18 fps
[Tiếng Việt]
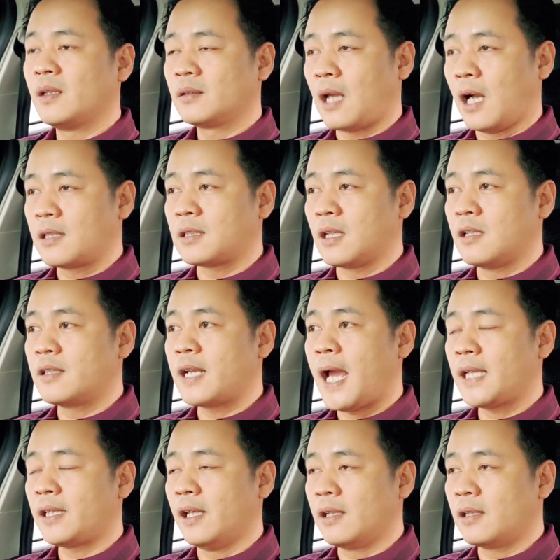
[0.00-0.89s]
thật sự
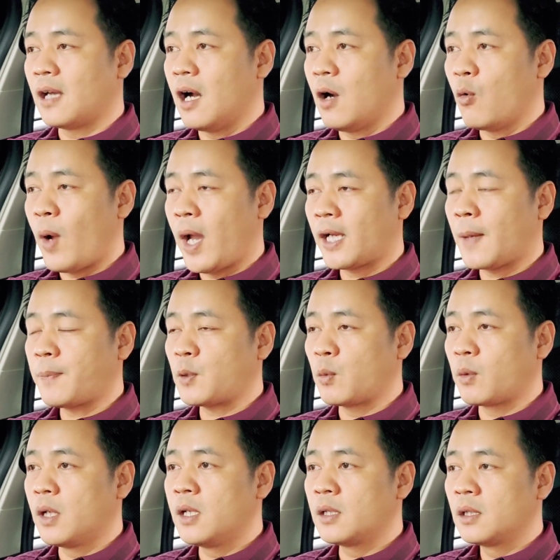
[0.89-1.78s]
ra thì cơ quan cấp
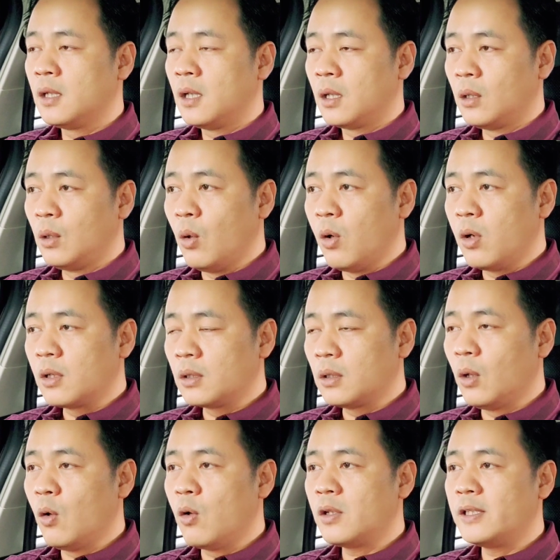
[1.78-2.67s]
trung ương luôn
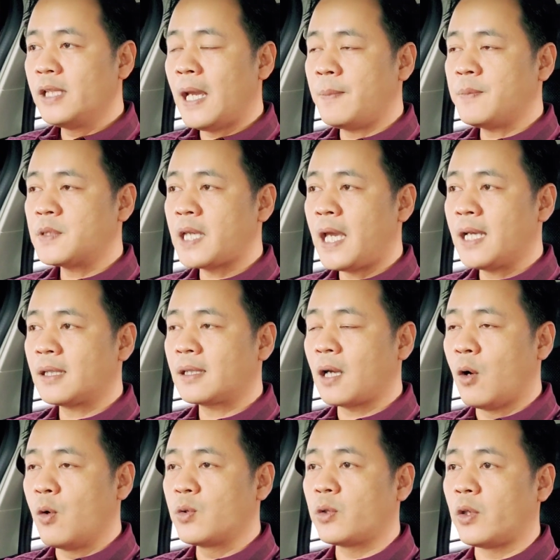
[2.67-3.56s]
luôn giám sát
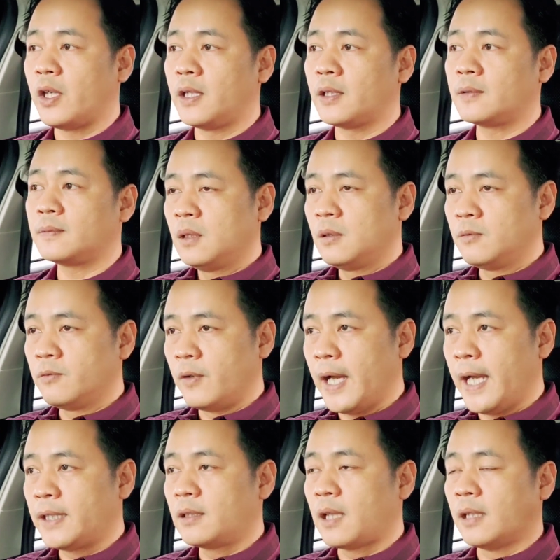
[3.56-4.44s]
câu chuyện
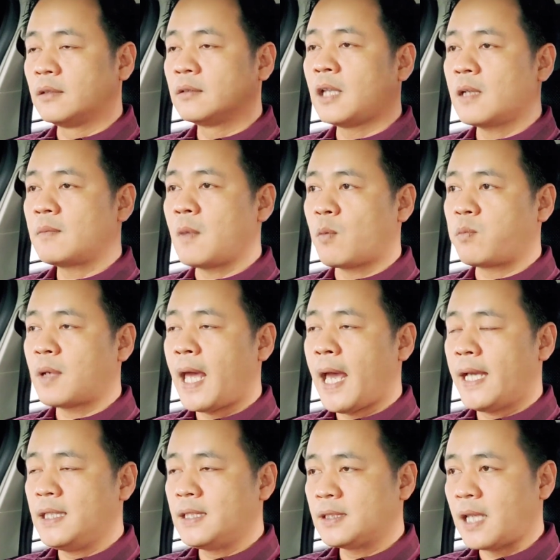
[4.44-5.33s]
về Tịnh Thất Bồng
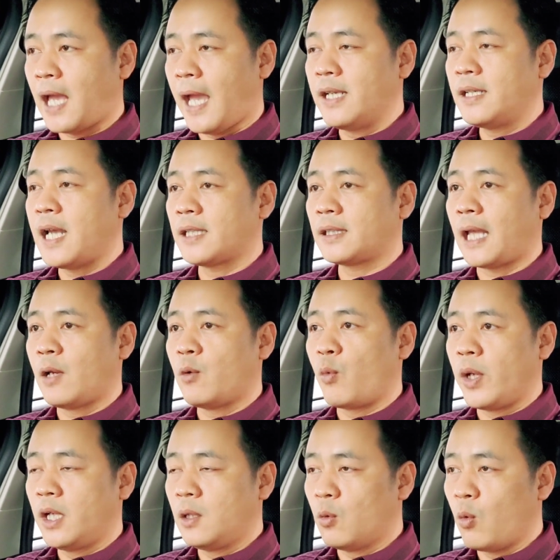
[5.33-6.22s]
Lai xảy ra tại
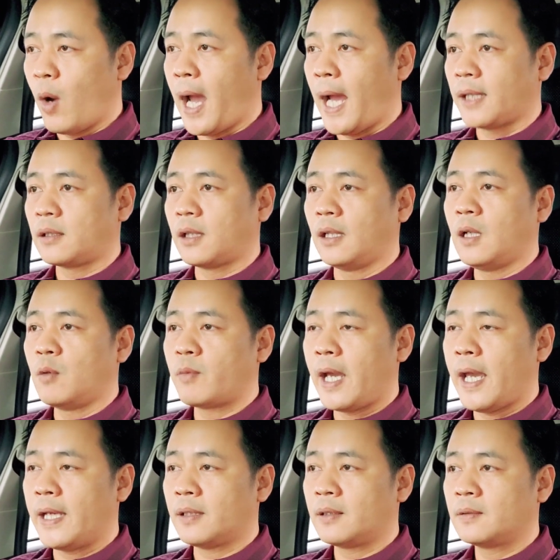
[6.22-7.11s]
Huyện Đức Hòa, tỉnh Long
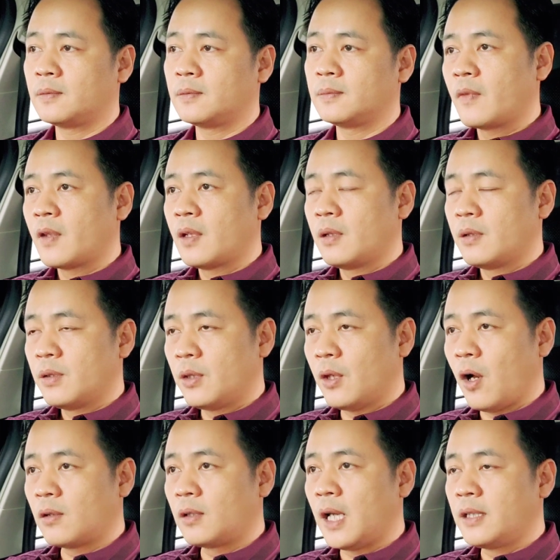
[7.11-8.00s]
An.
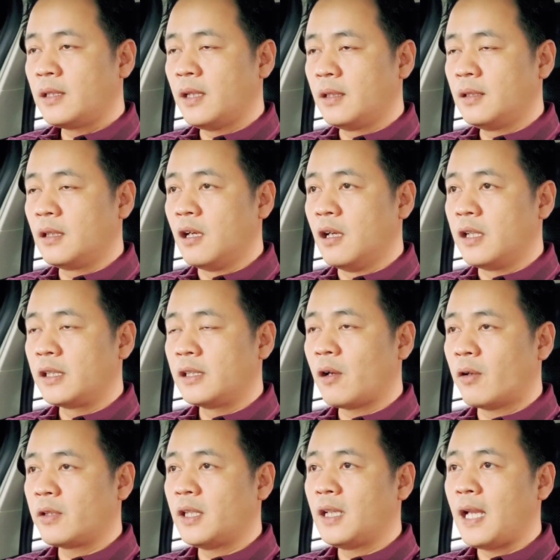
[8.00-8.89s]
Cho nên những người
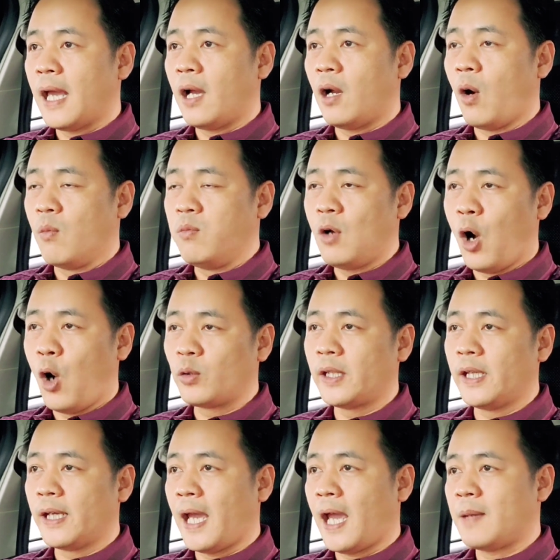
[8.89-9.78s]
coi như là ủng hộ
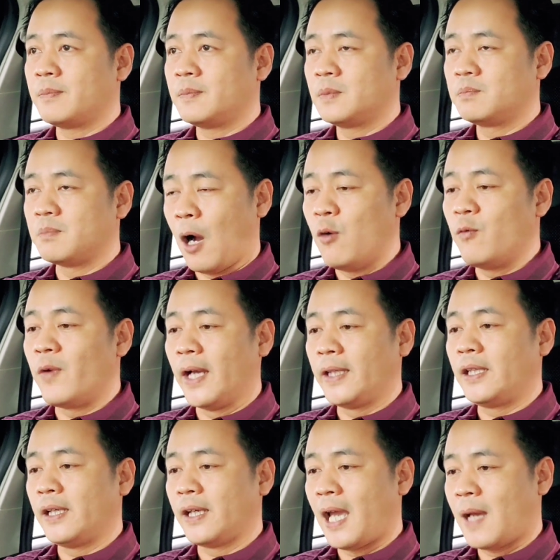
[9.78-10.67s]
Thiền Am, bảo
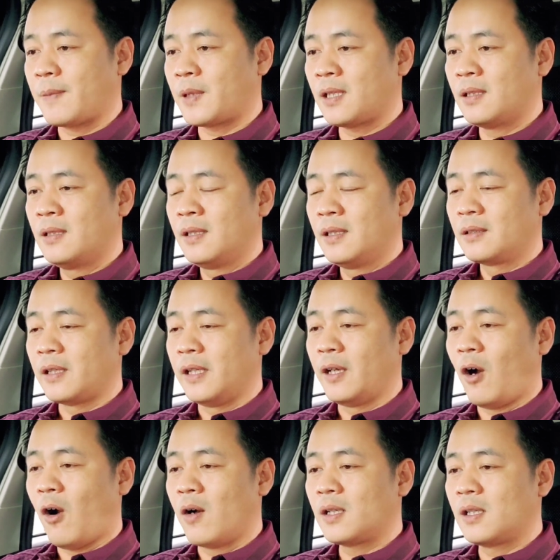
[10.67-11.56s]
vệ Thiền Am đó, thì
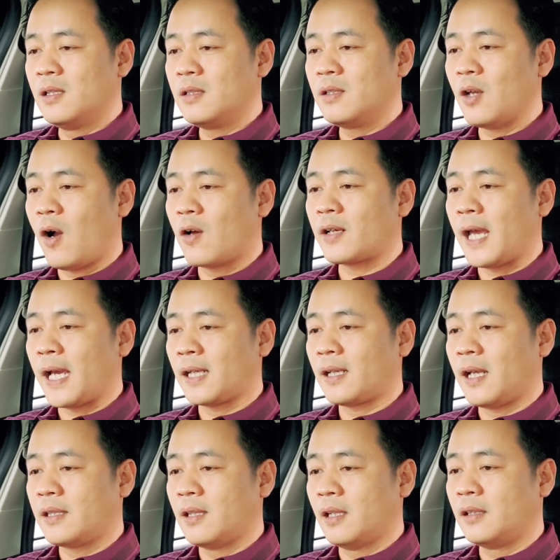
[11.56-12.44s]
họ cứ cho rằng
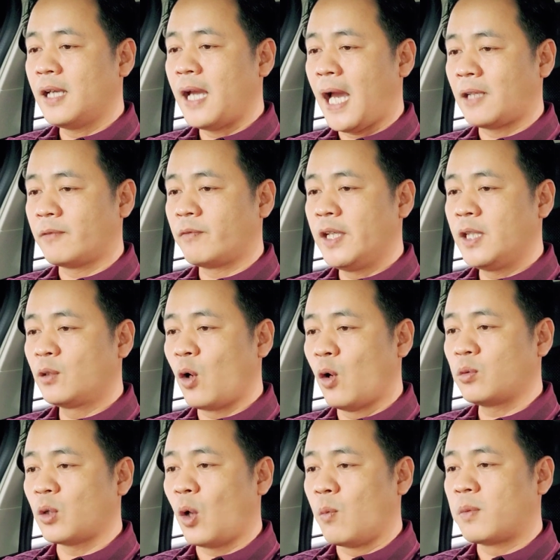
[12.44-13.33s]
là những cái hành vi
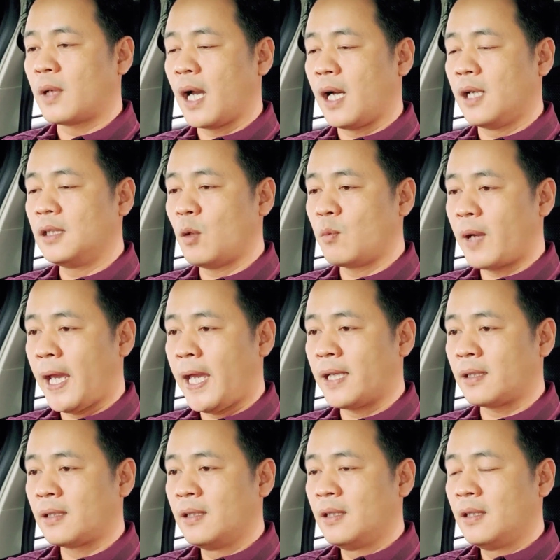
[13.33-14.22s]
tố tụng ở Long
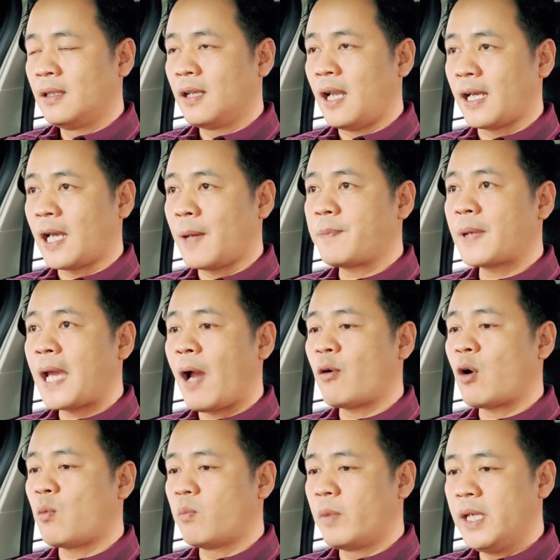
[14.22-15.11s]
An là cấp
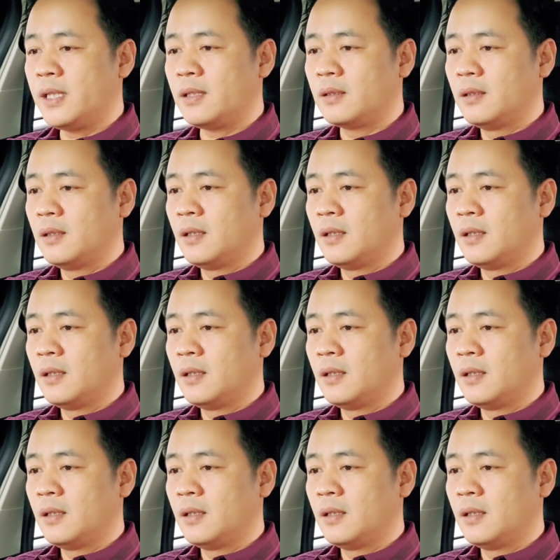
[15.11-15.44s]
cao không biết.